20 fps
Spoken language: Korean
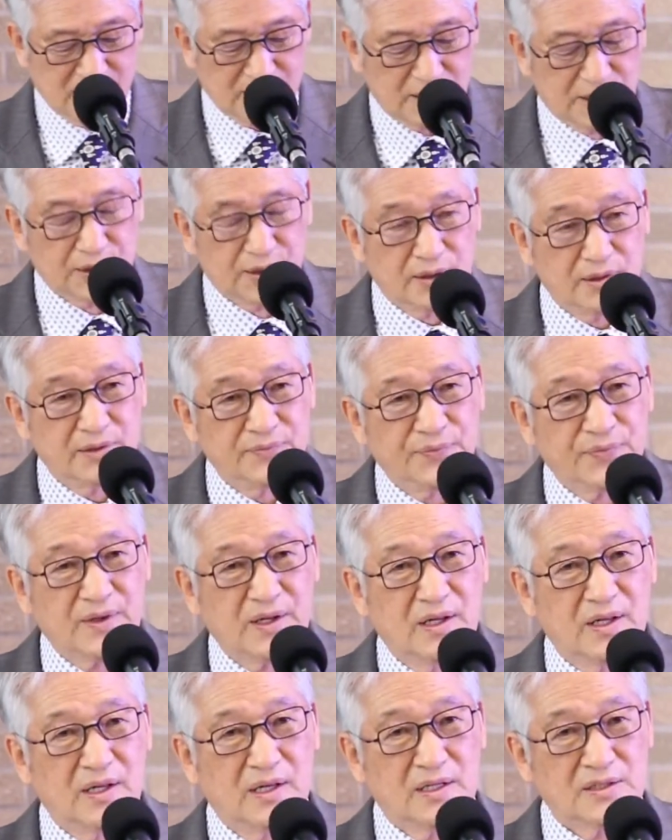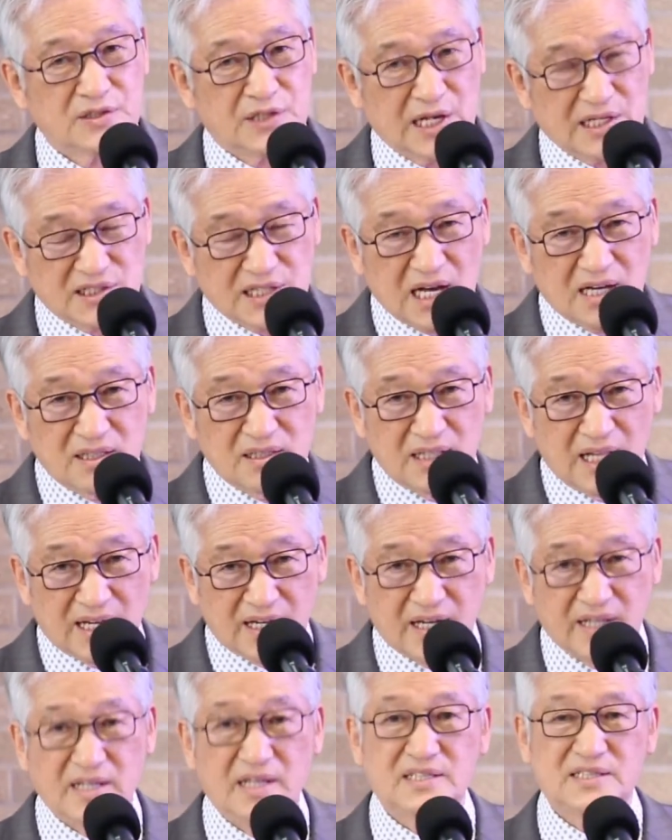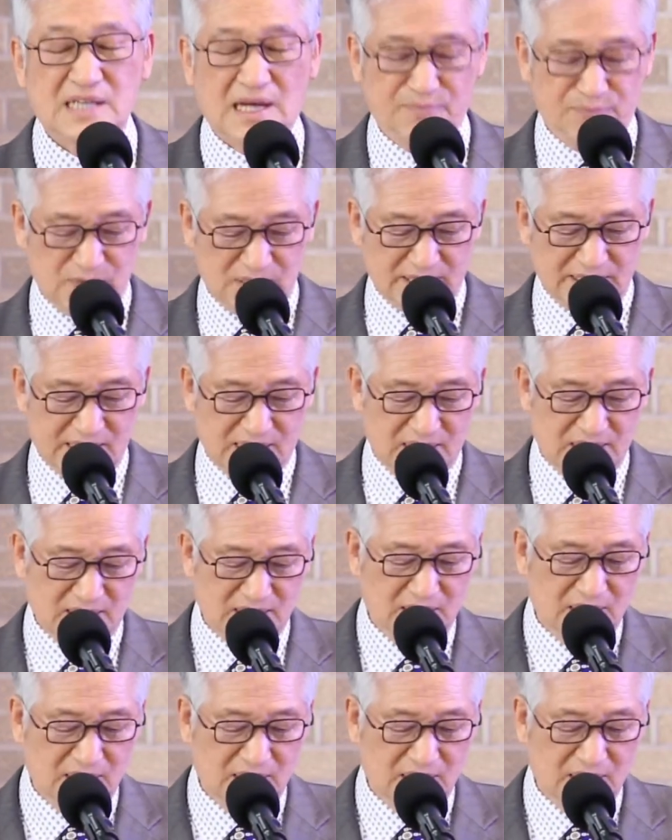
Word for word: 그들은 세상 나라에 삽니다.